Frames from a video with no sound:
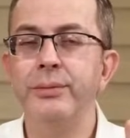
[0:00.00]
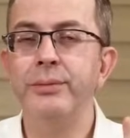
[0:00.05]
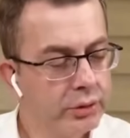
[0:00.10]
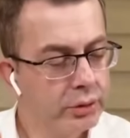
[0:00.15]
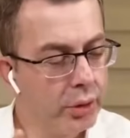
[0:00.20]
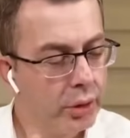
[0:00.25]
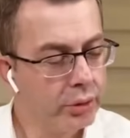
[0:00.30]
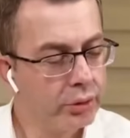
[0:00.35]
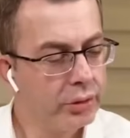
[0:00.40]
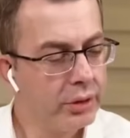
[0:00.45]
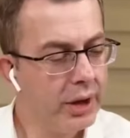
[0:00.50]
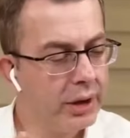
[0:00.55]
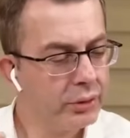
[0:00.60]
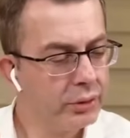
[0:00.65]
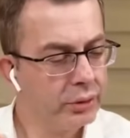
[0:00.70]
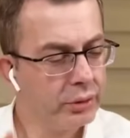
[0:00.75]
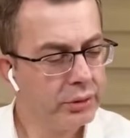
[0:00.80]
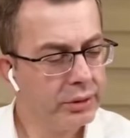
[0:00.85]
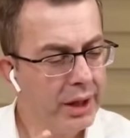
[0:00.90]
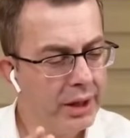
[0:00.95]

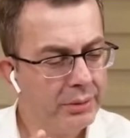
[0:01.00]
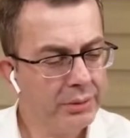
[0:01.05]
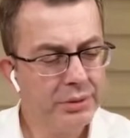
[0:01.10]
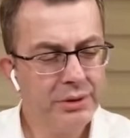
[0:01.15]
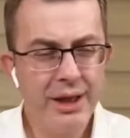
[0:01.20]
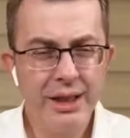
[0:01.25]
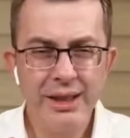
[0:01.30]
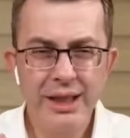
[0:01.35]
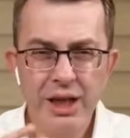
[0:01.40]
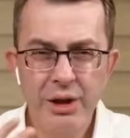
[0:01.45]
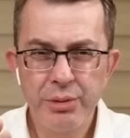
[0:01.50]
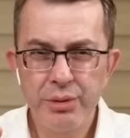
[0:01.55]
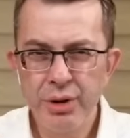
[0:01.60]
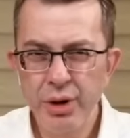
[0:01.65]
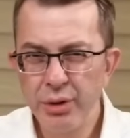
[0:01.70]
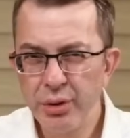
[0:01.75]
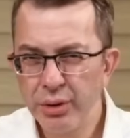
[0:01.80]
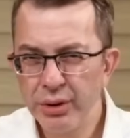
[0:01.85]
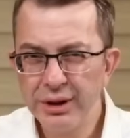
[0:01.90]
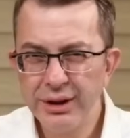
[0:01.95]
Stokçular şunlar bunlar
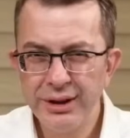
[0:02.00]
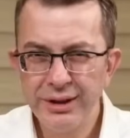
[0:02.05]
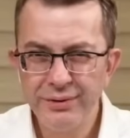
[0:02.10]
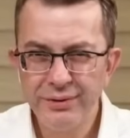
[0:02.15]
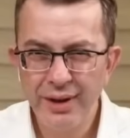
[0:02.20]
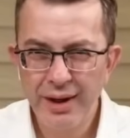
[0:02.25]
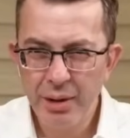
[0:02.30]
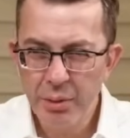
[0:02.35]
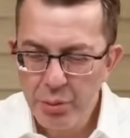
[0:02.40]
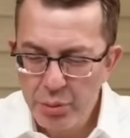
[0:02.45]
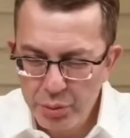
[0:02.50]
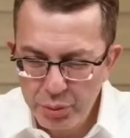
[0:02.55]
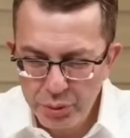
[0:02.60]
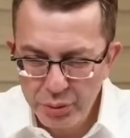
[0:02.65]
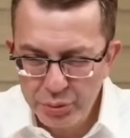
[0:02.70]
geçmişe doğru gidin falan.